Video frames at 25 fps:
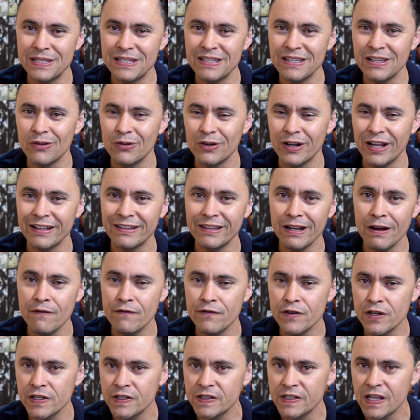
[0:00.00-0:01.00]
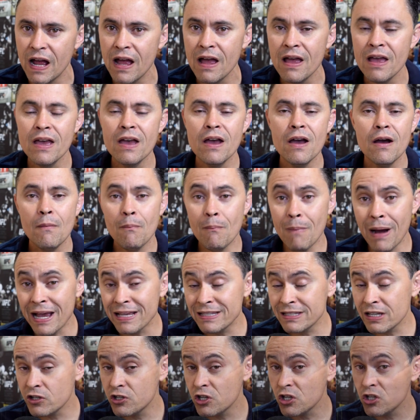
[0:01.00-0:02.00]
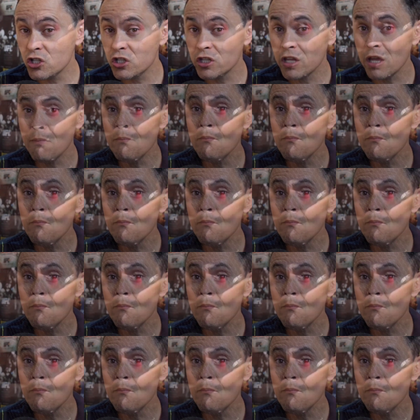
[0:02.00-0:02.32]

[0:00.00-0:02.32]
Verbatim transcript: 5 na entrevista, mas a gente tem